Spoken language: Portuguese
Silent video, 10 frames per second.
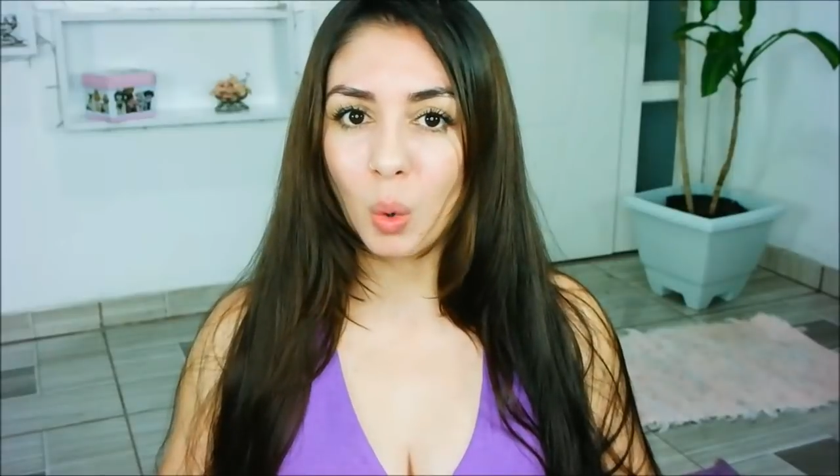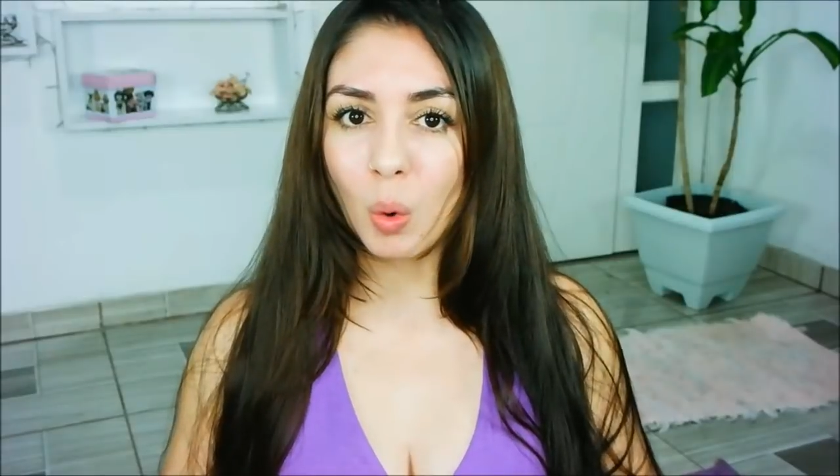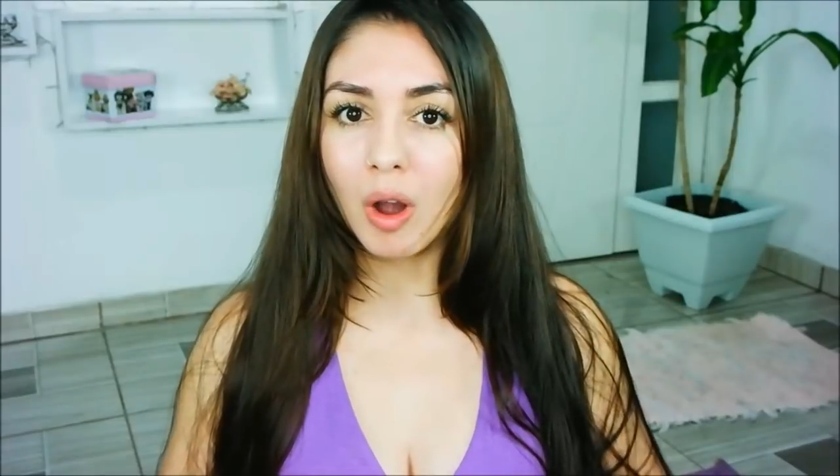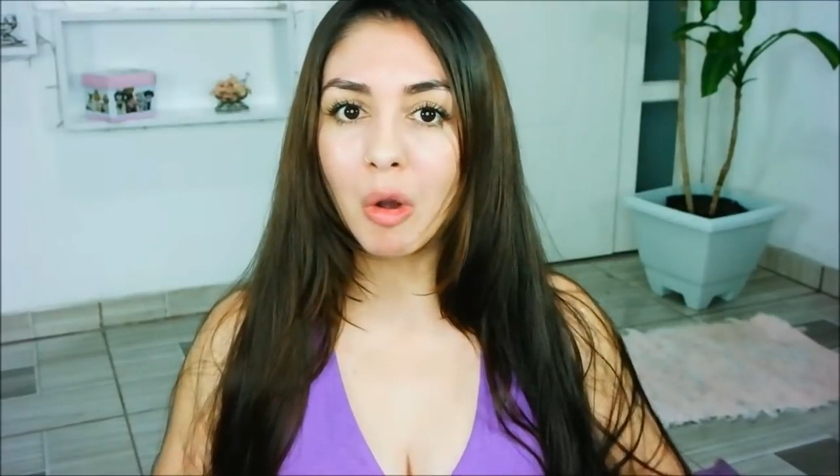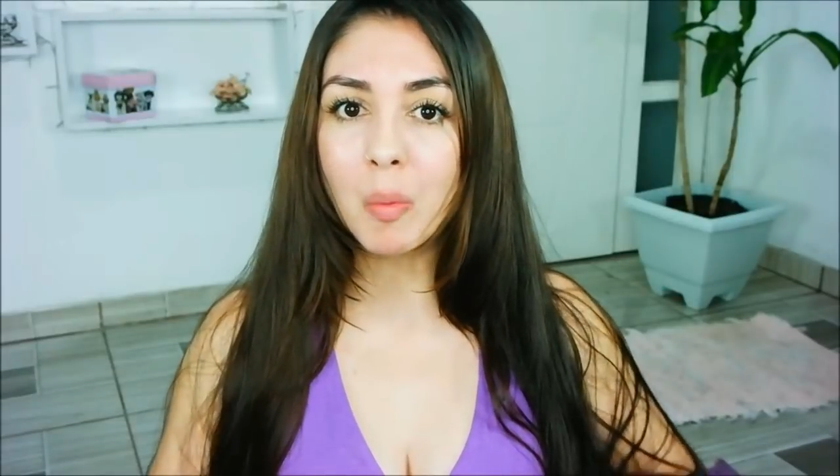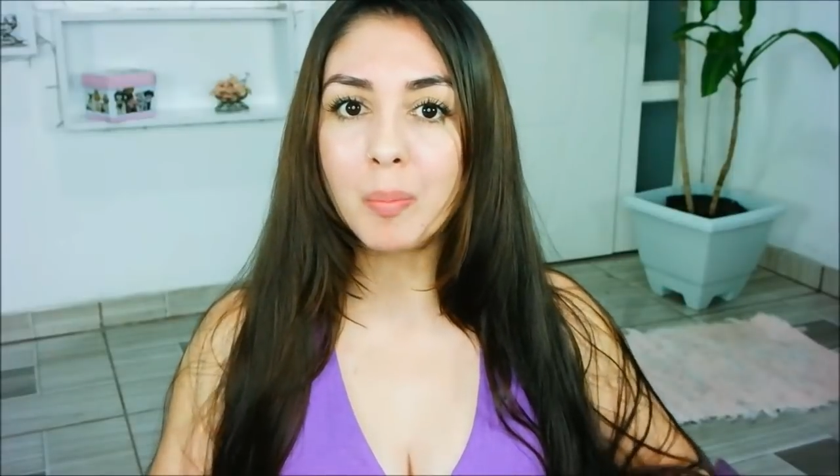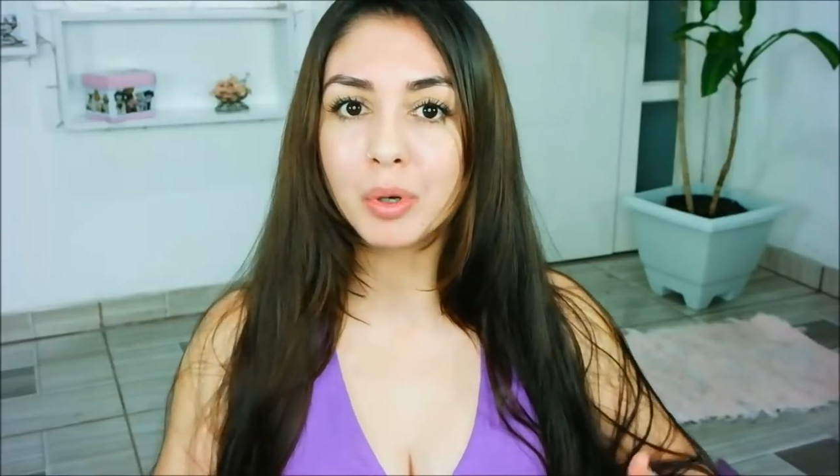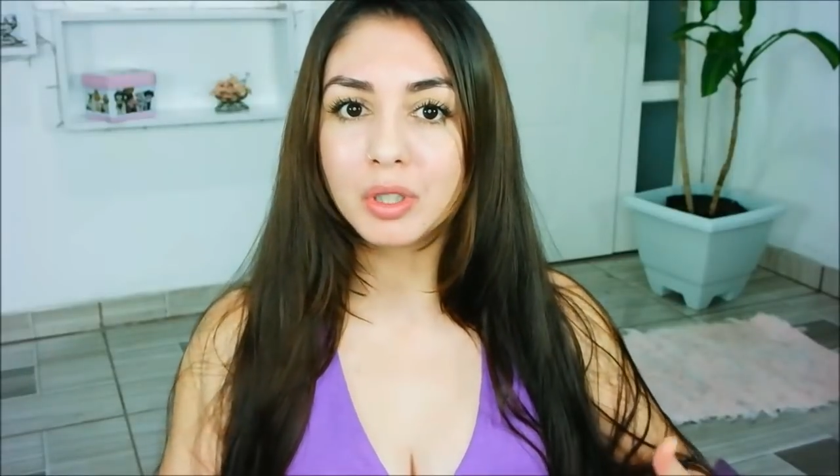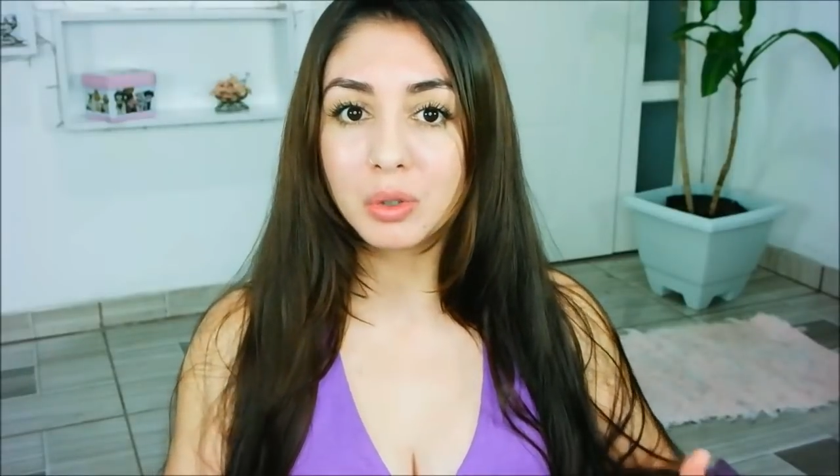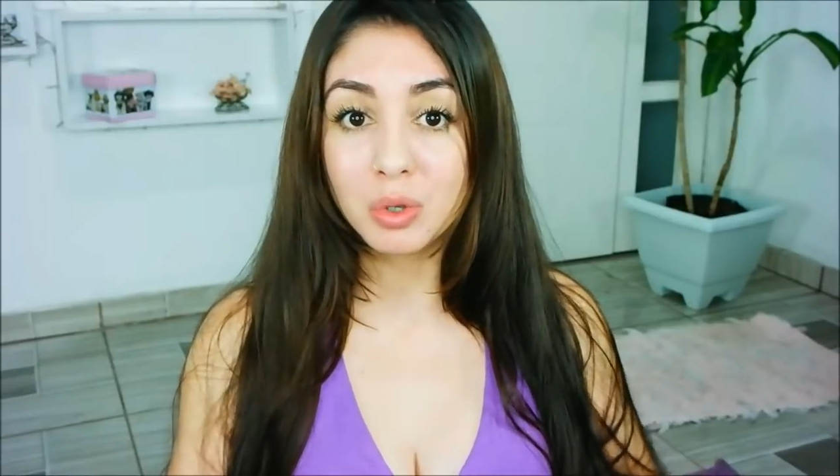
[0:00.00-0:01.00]
qual
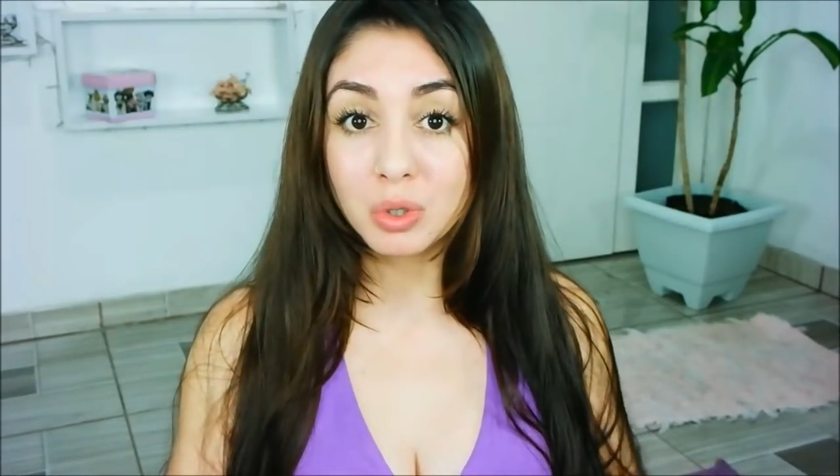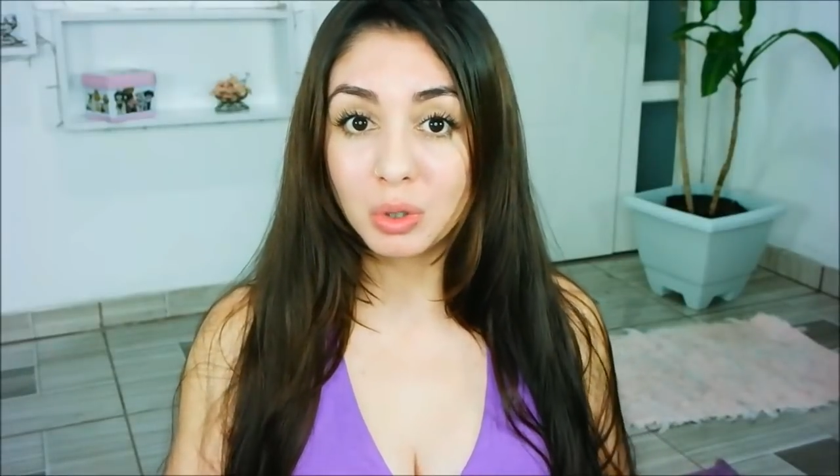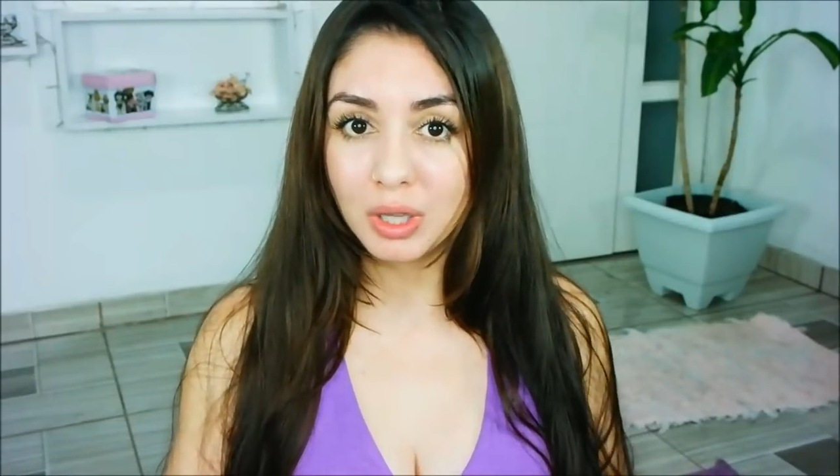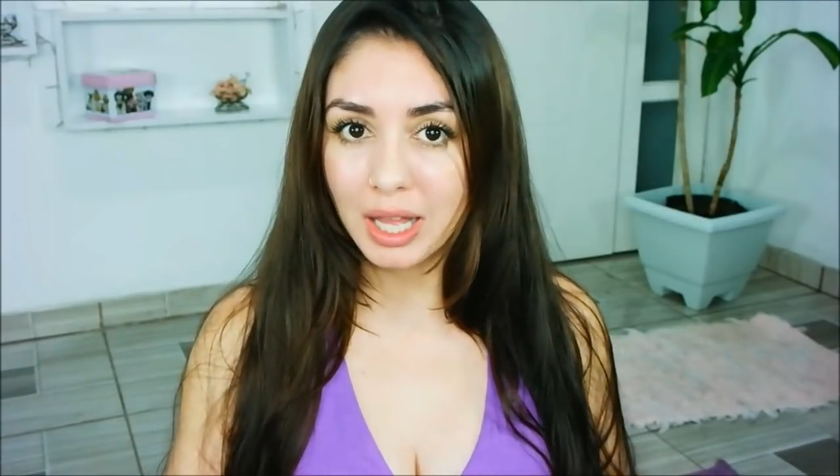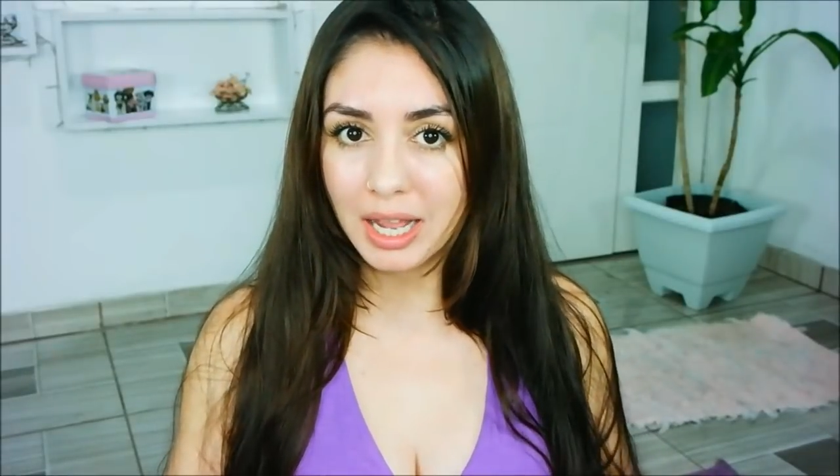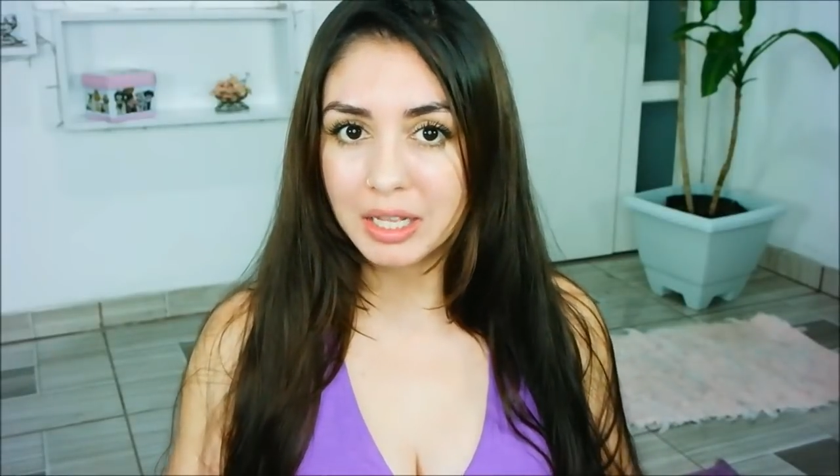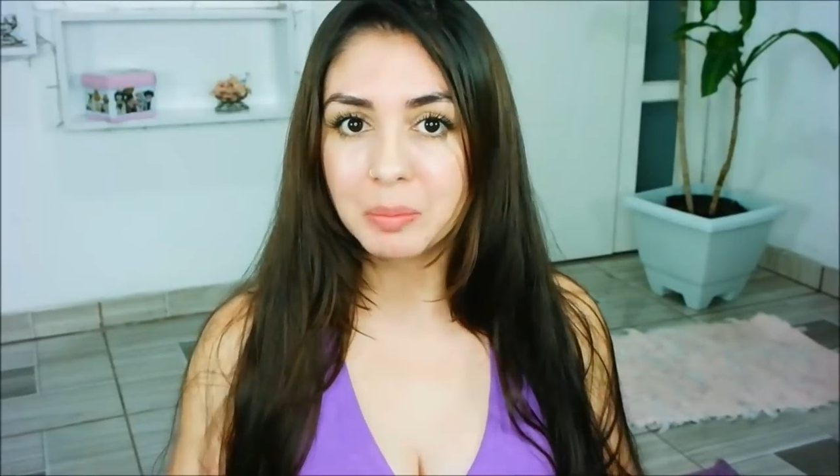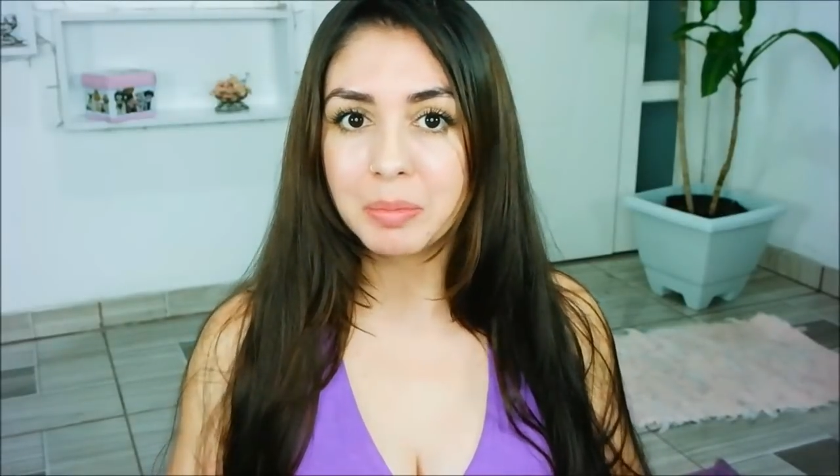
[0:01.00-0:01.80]
protetor solar